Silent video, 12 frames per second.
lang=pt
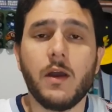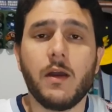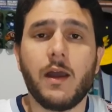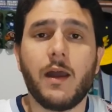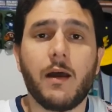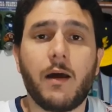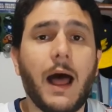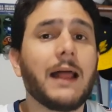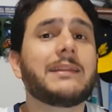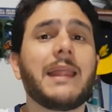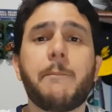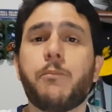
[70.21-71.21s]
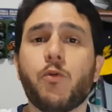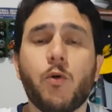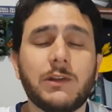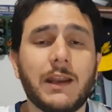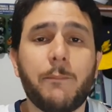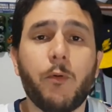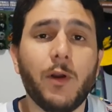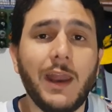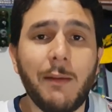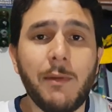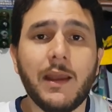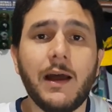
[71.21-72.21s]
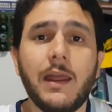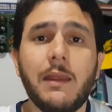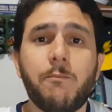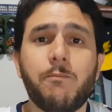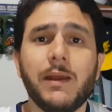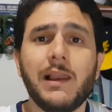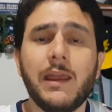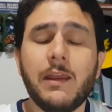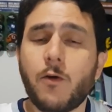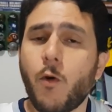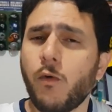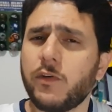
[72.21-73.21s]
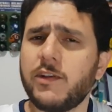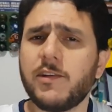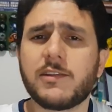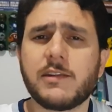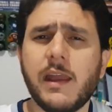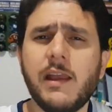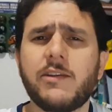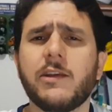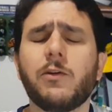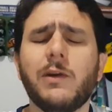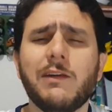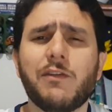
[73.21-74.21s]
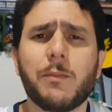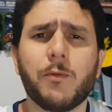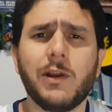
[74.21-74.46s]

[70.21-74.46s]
É, até por conta da polêmica e pela inconsistência do Liverpool.